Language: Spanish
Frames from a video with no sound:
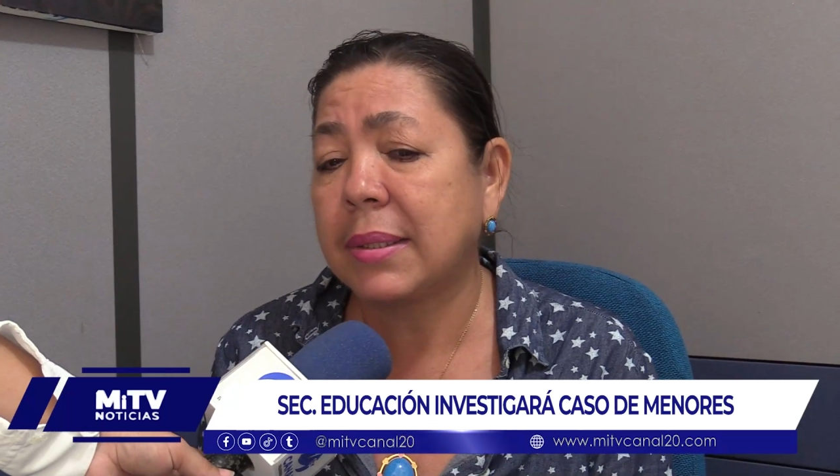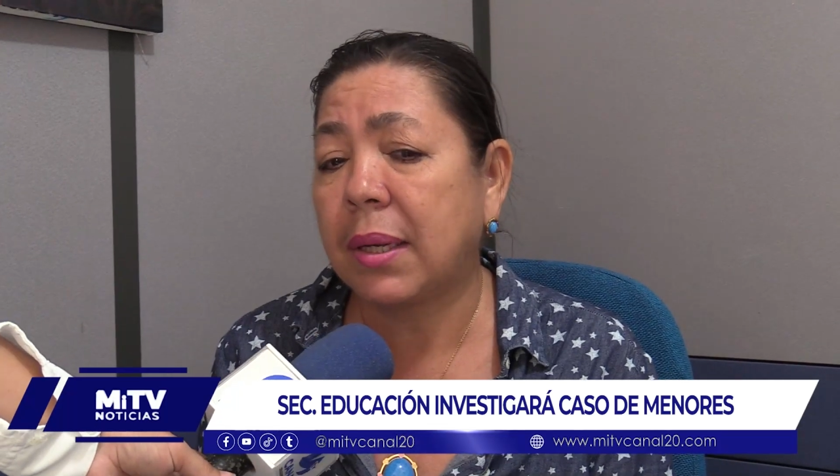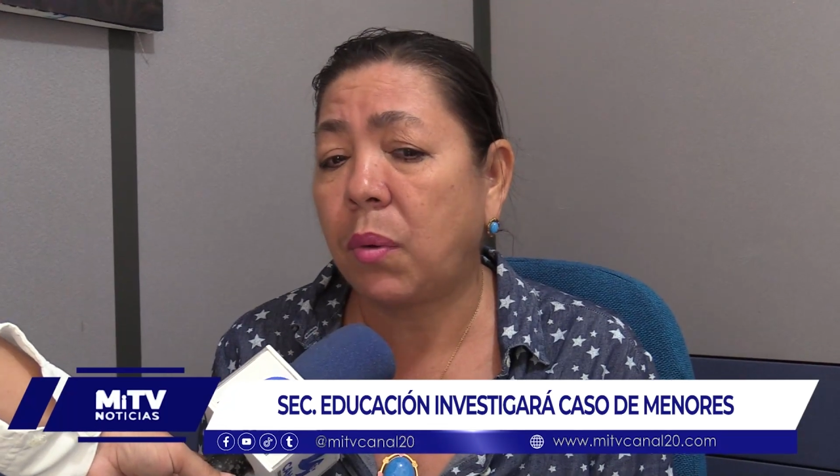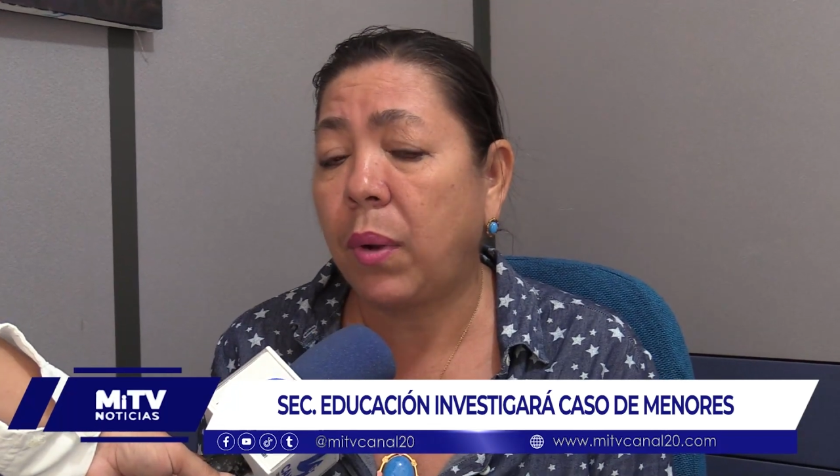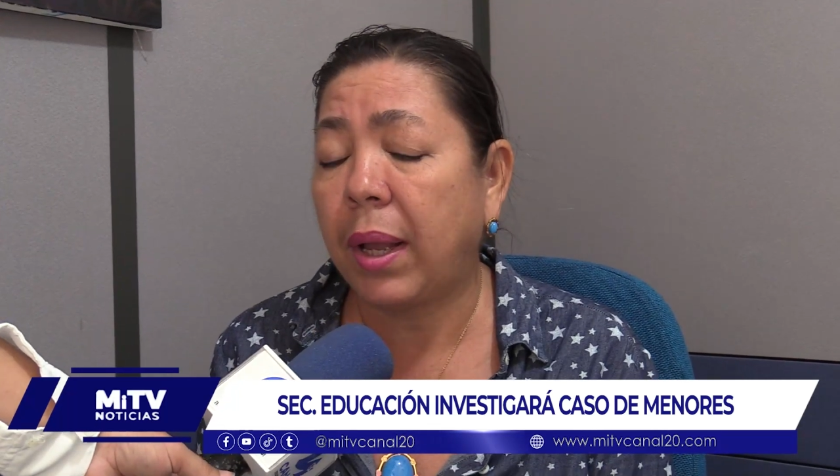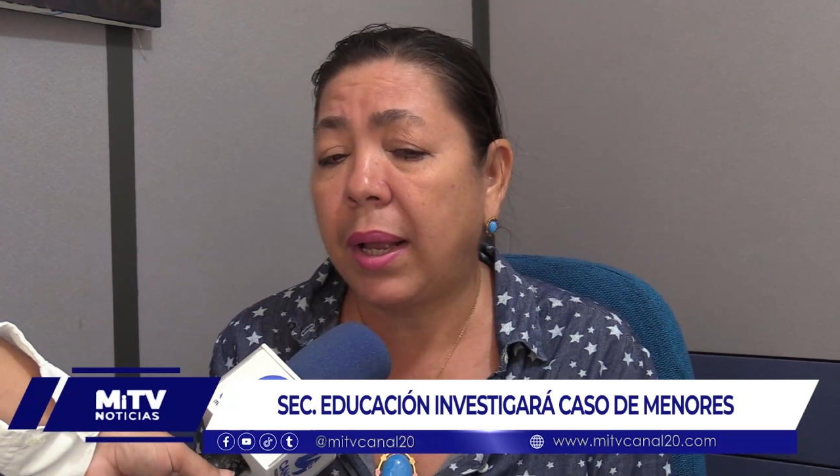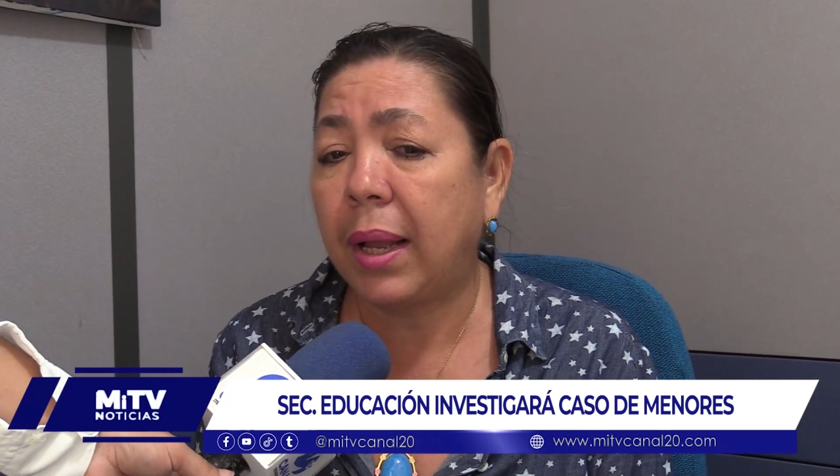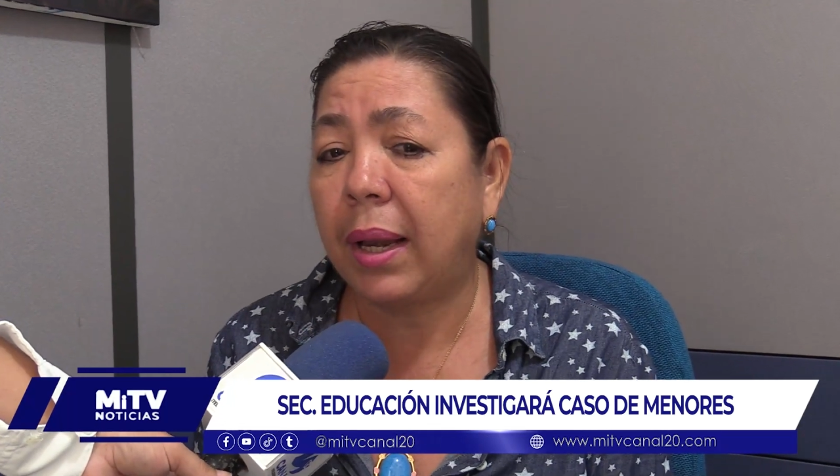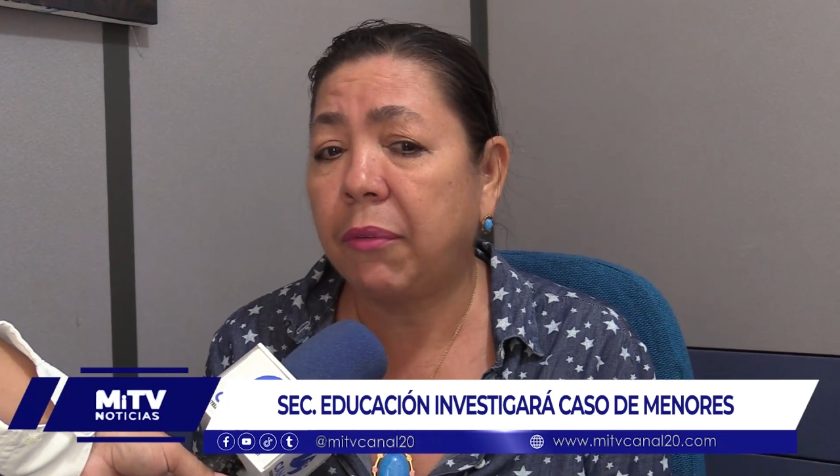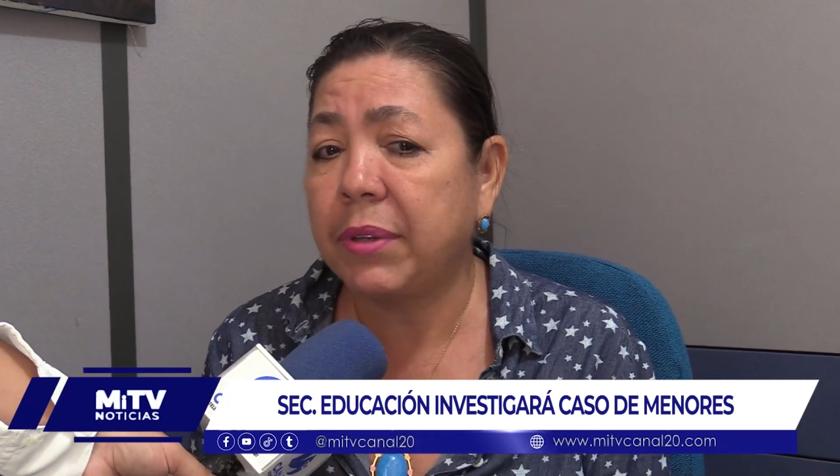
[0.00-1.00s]
acercó
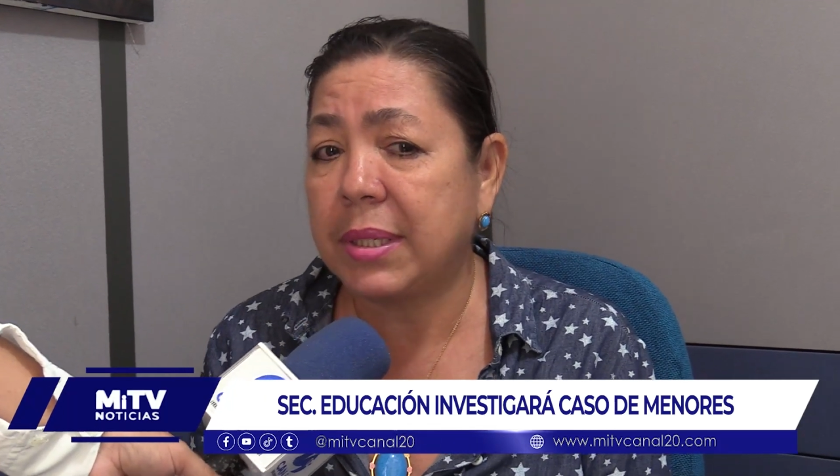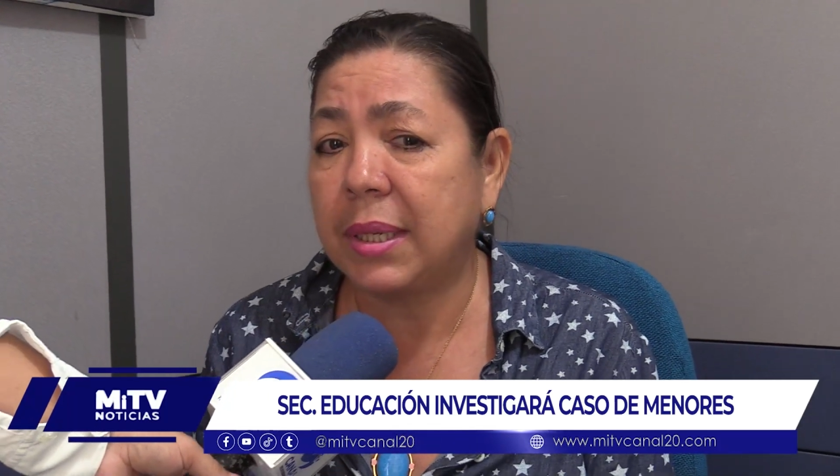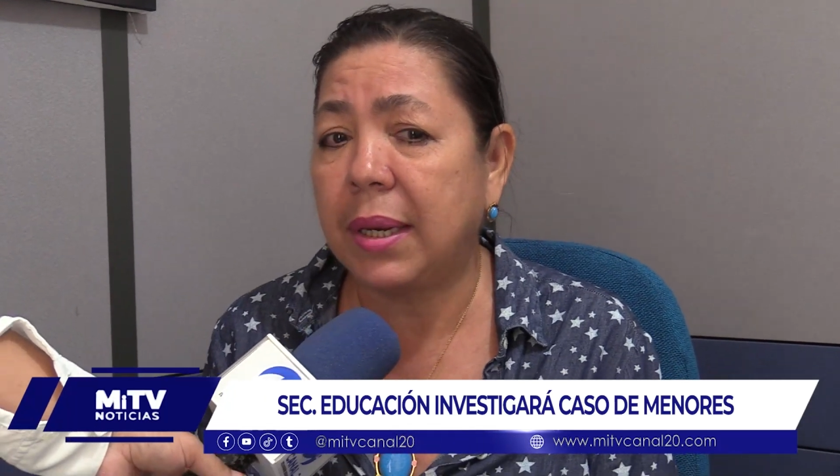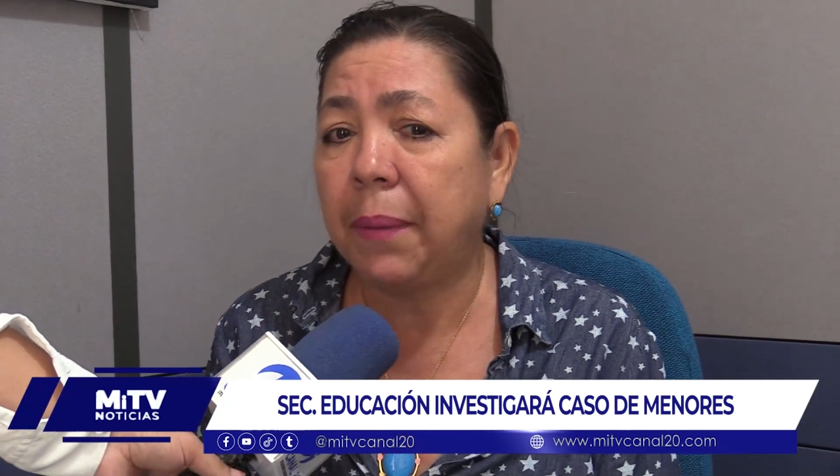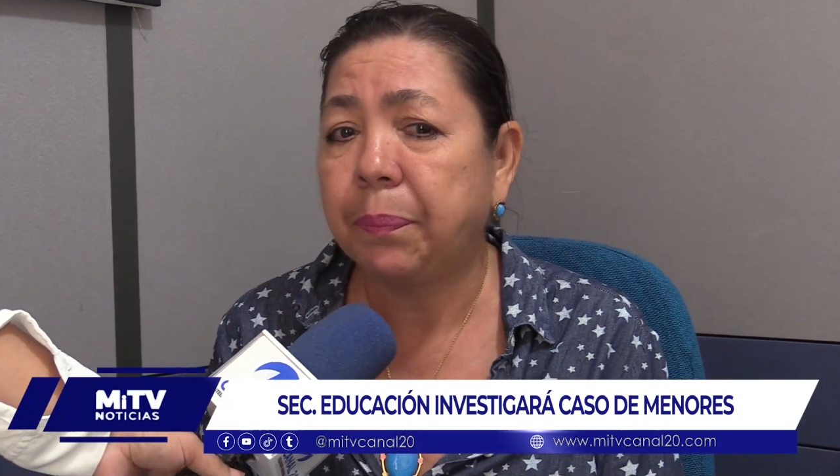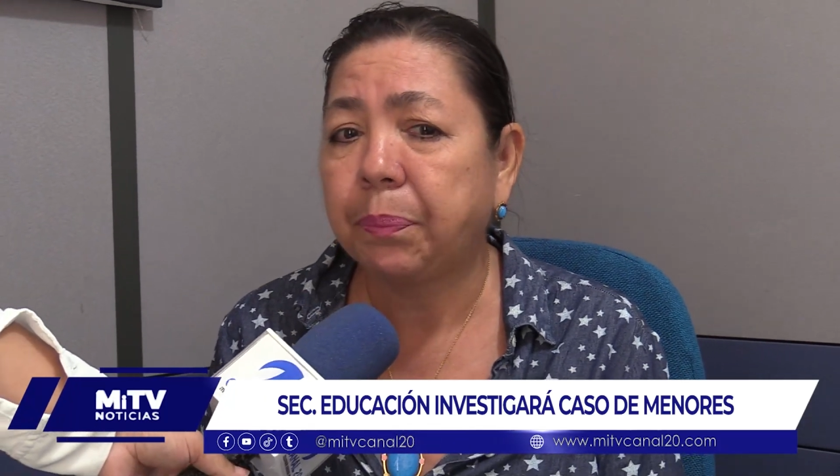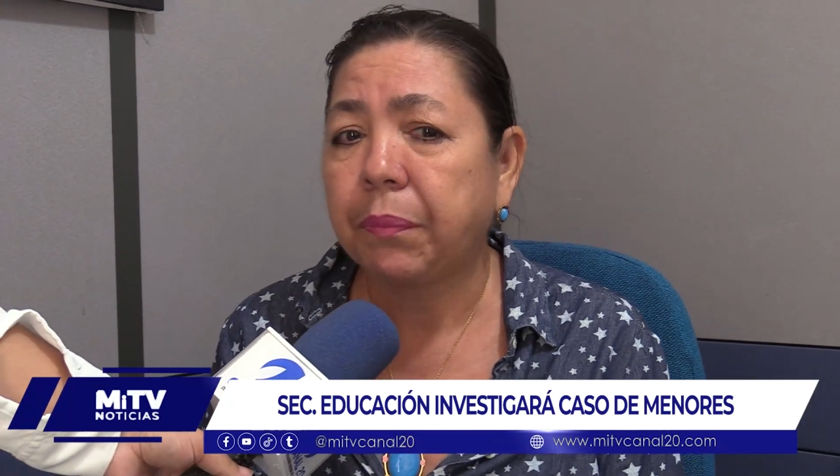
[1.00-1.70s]
acá a la oficina,